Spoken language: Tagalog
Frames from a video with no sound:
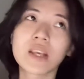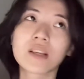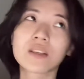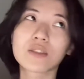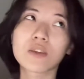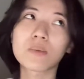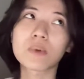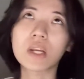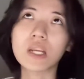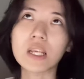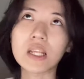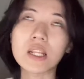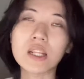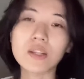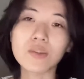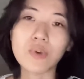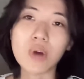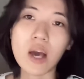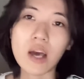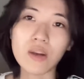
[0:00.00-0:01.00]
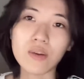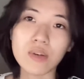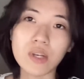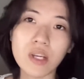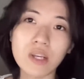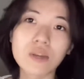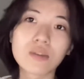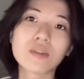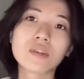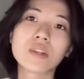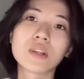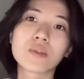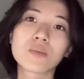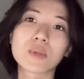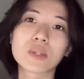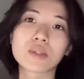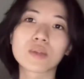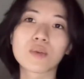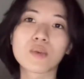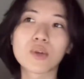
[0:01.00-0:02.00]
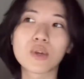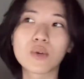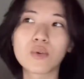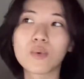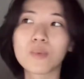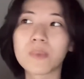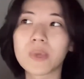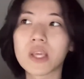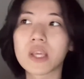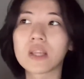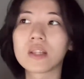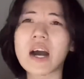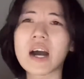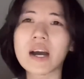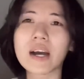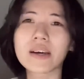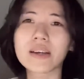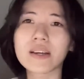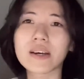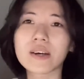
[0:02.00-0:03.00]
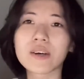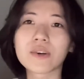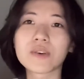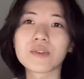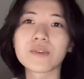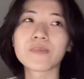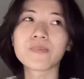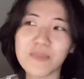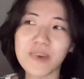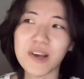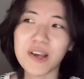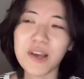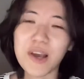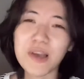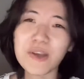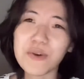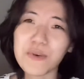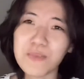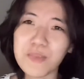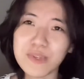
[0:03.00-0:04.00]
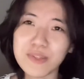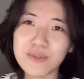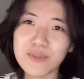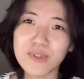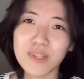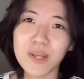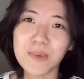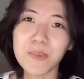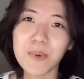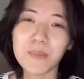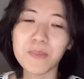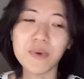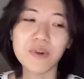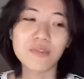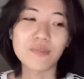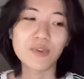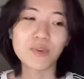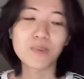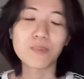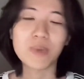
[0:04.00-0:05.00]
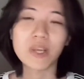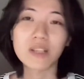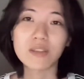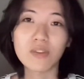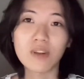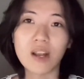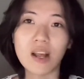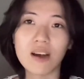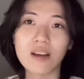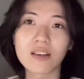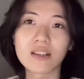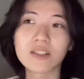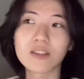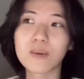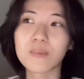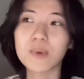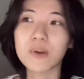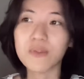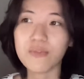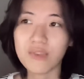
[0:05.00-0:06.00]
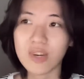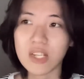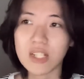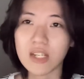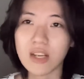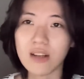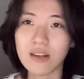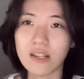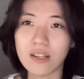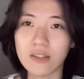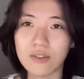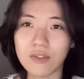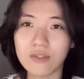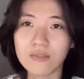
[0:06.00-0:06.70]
sobrang init tong araw na yon. It was so humid. Araw. Ay ayaw magsuot na ibang perfume. Ito lang. Sobrang fresh lang ito.